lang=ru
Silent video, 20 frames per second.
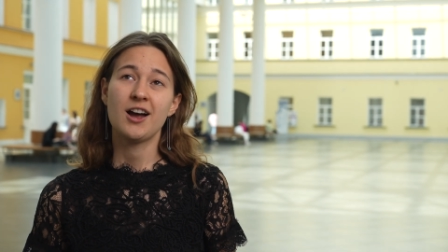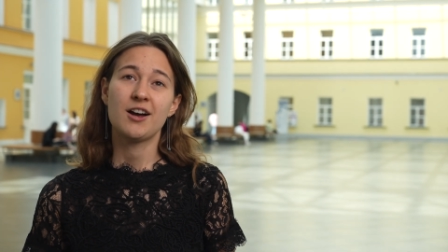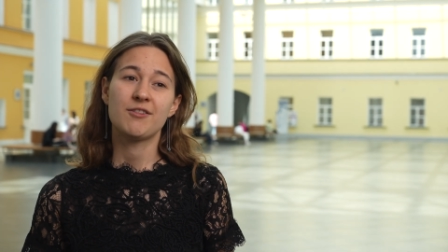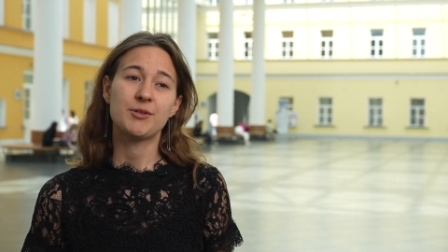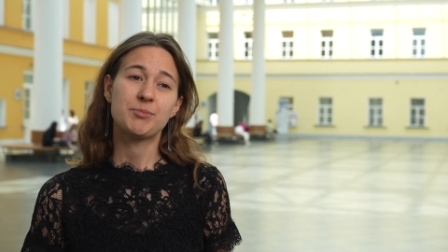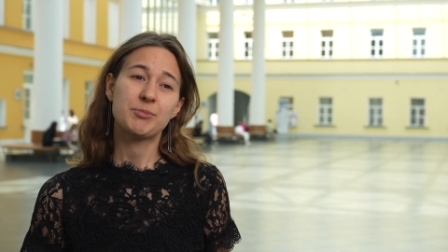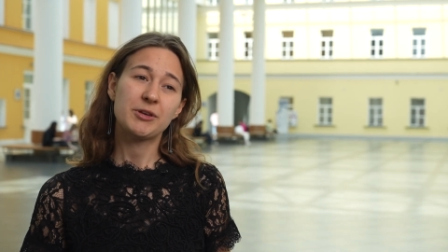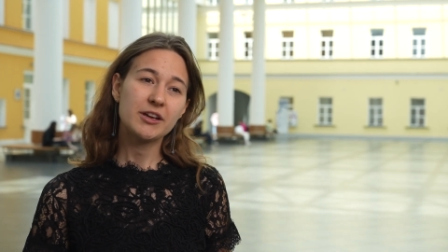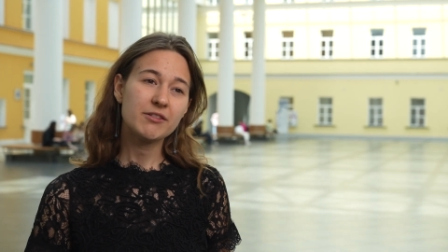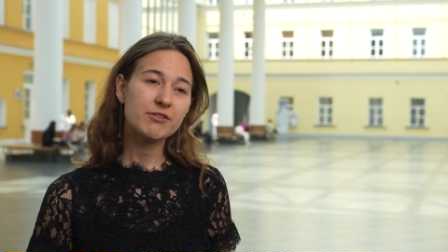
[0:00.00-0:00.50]

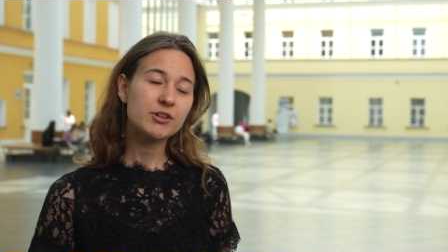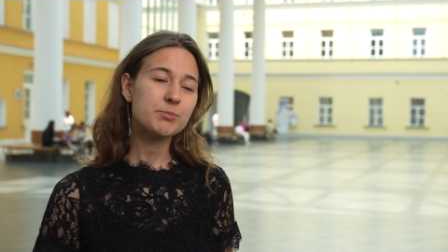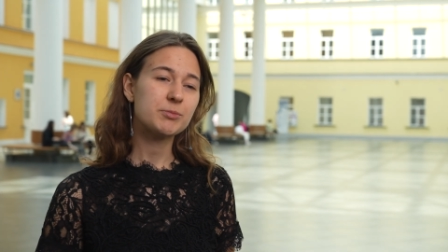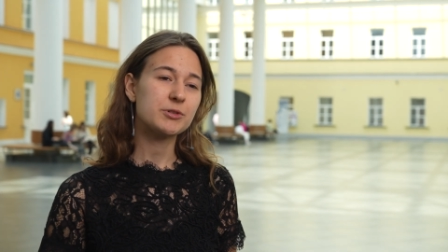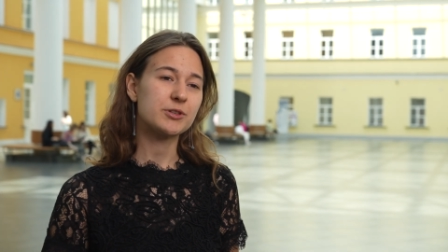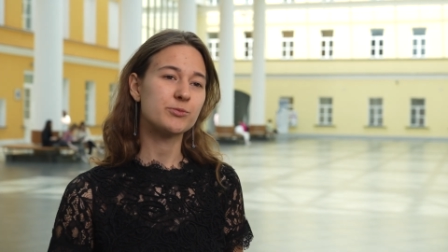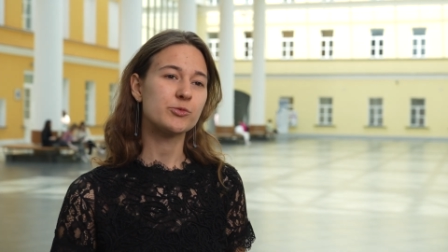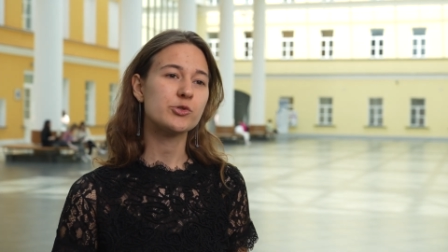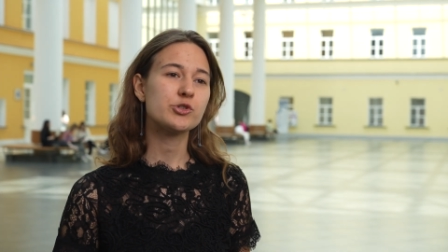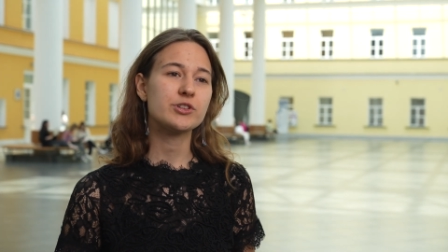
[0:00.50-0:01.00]
Во-первых,
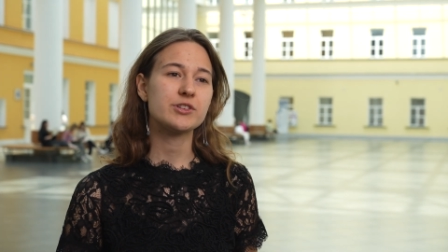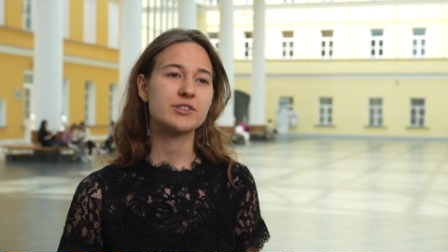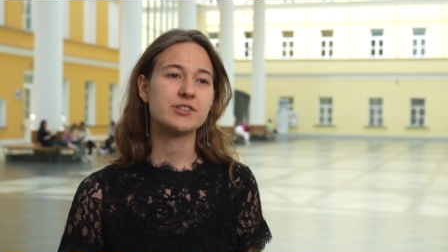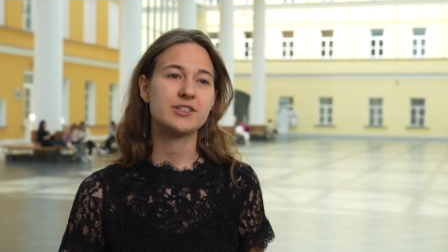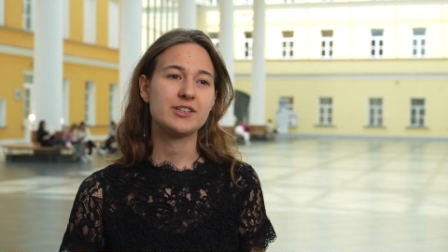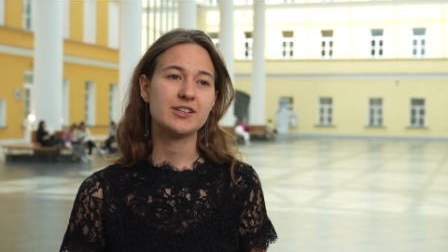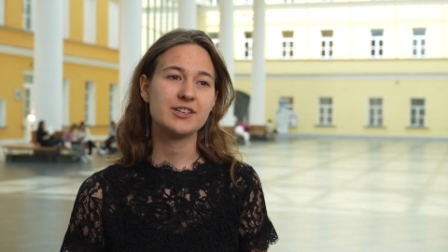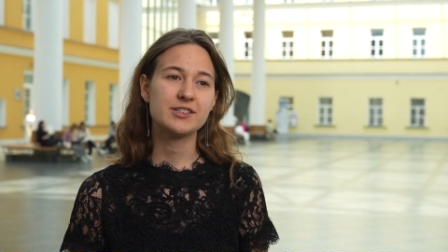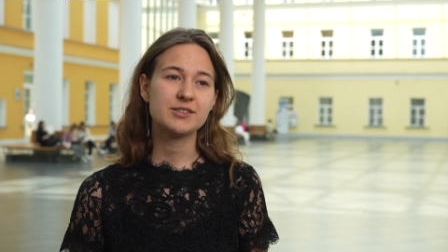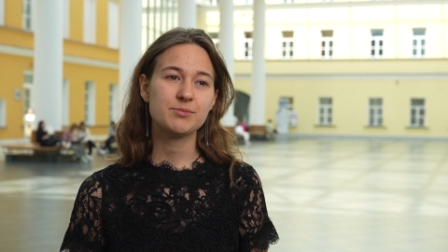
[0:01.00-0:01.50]
потому что
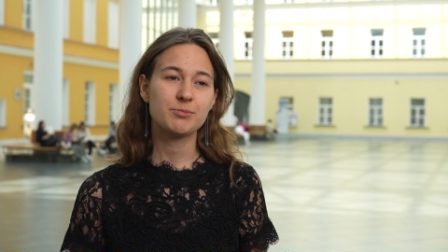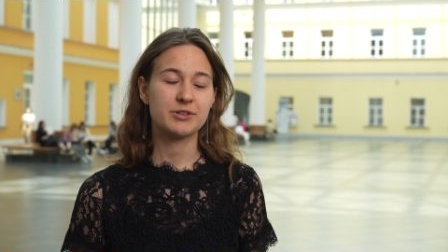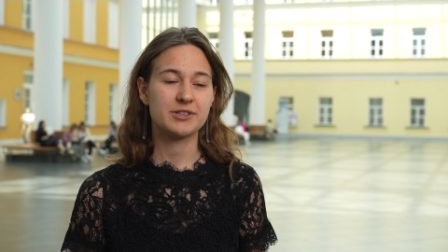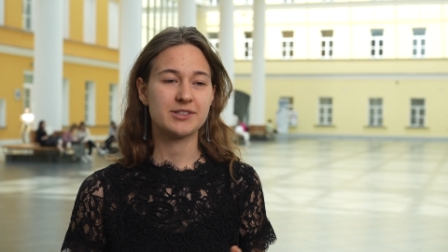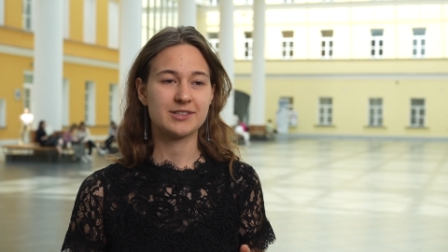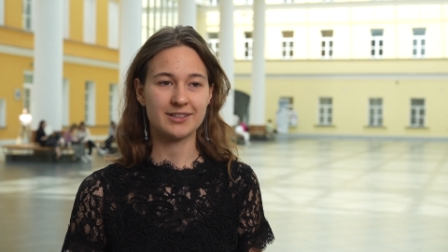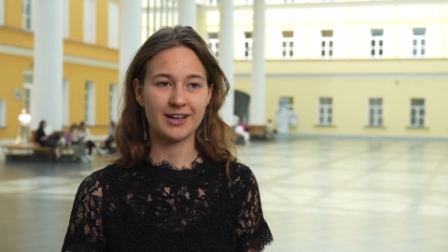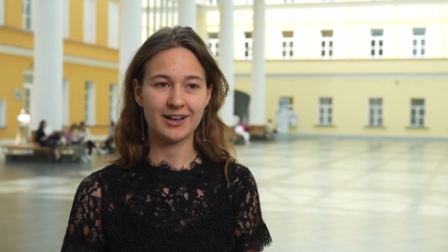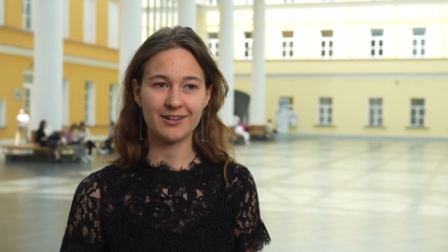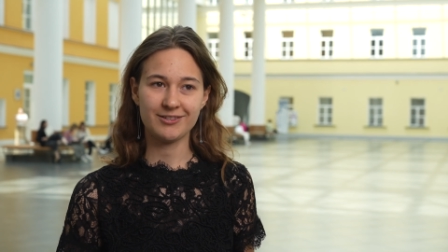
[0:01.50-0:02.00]
здесь
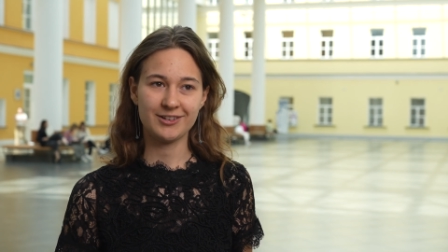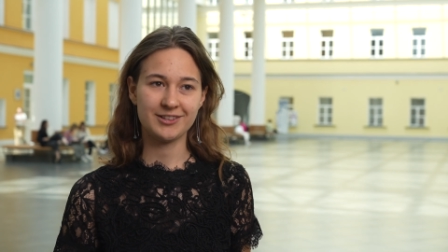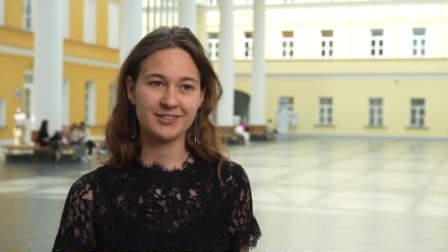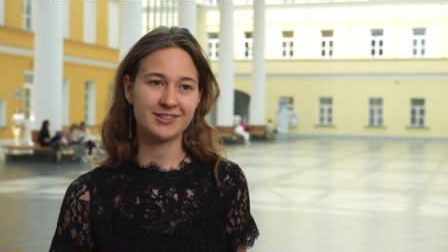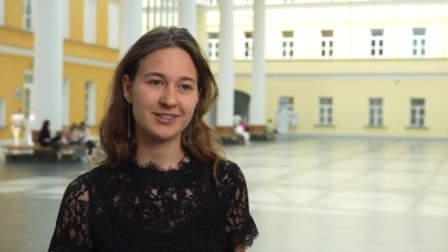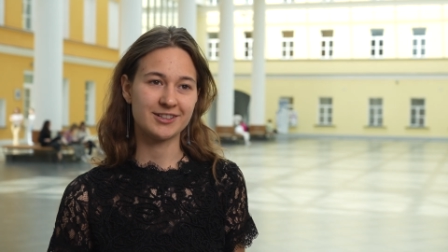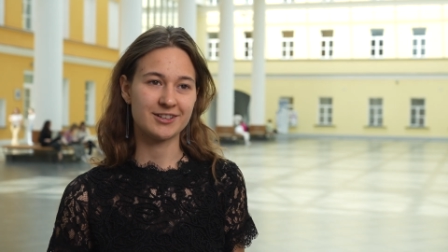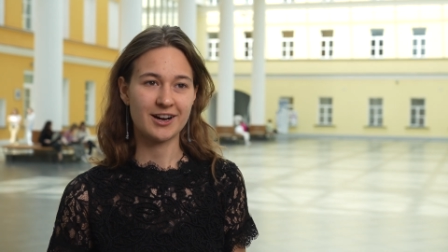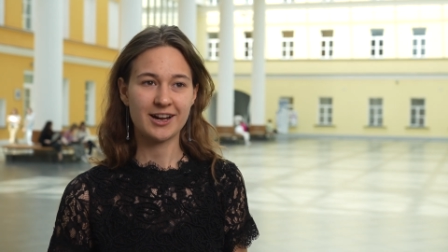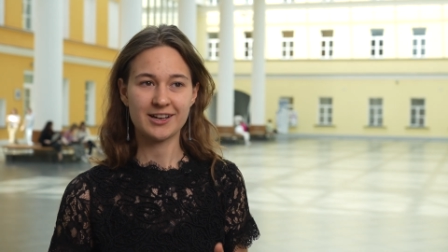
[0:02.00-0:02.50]

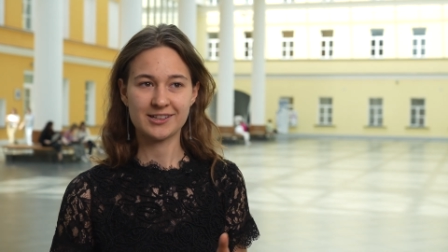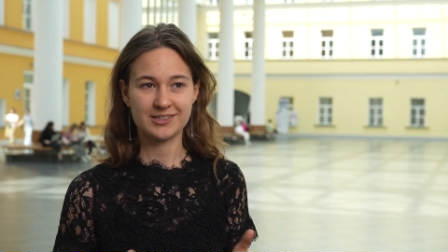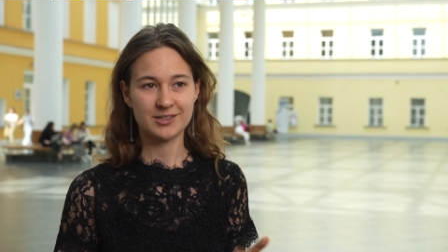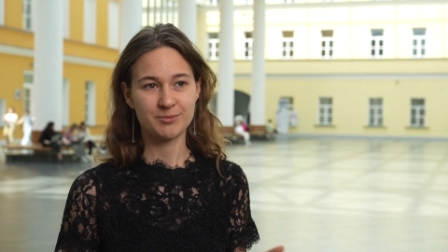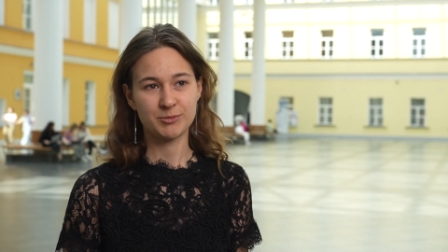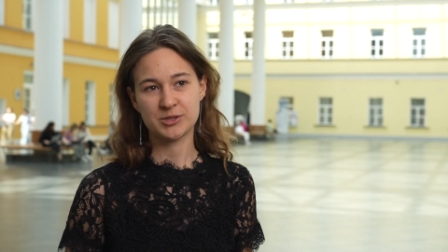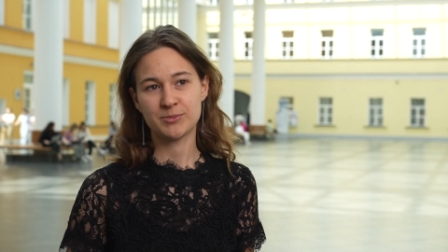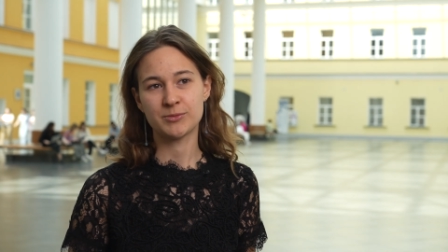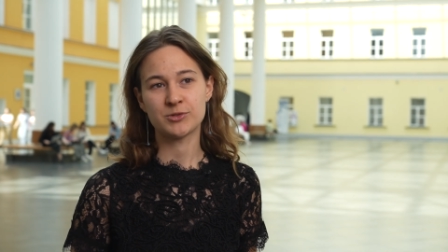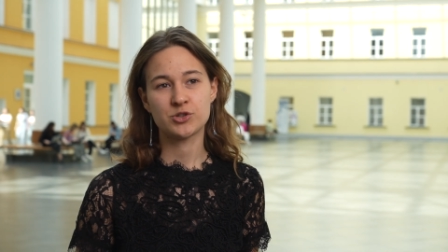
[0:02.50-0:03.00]
представлены разные
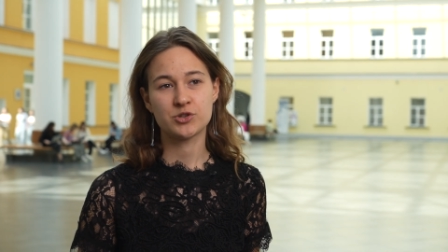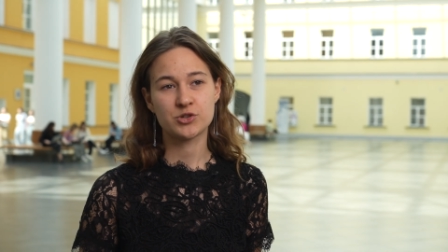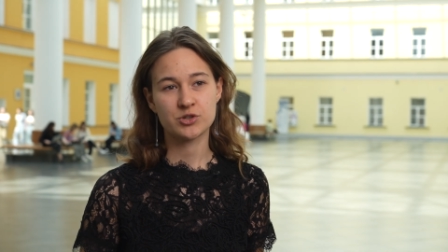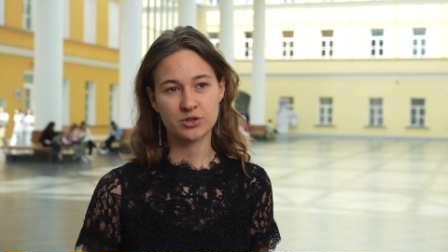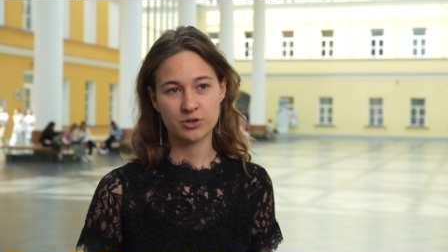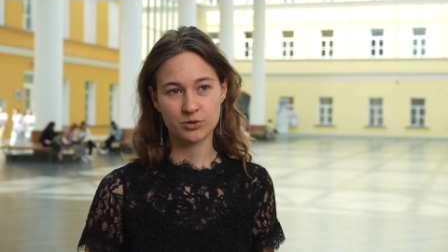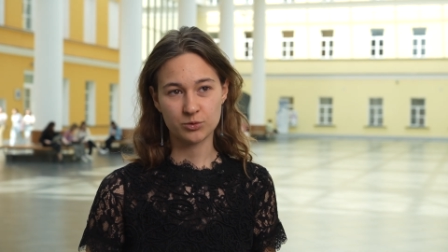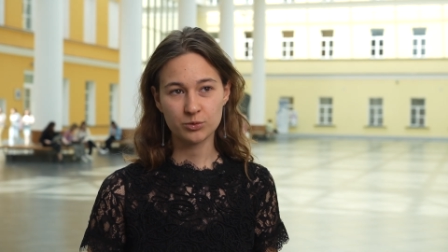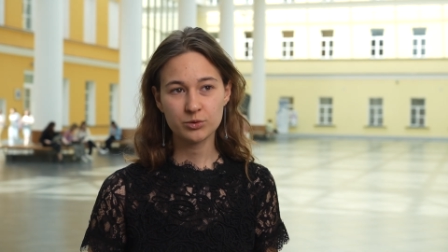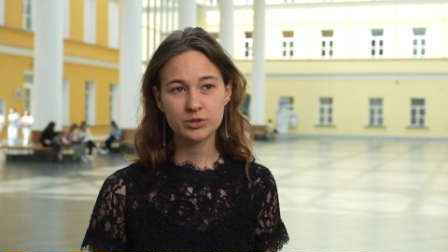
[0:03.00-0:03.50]

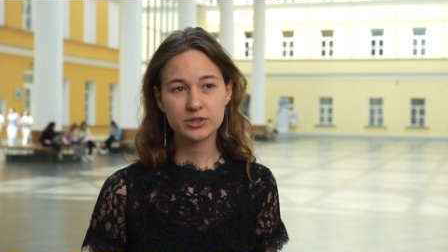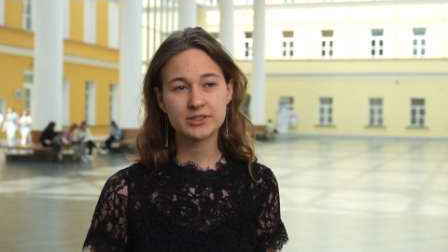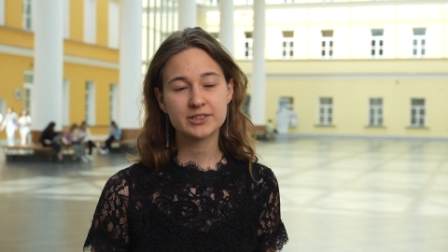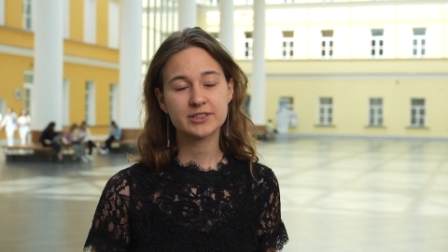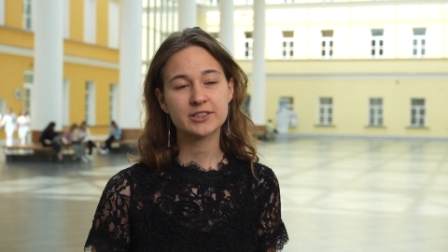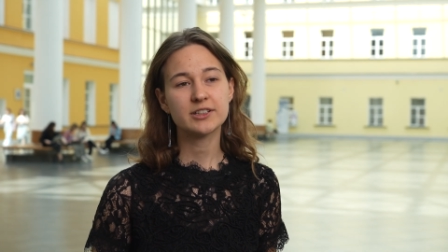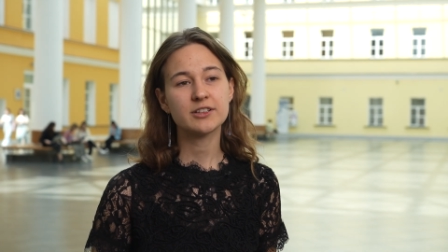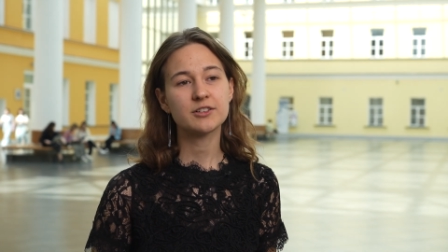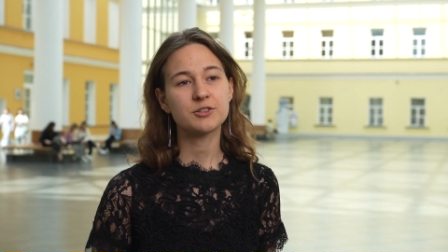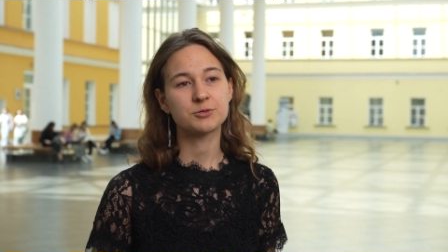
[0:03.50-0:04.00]
математические
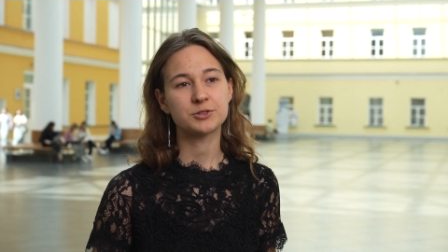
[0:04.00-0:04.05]
курсы,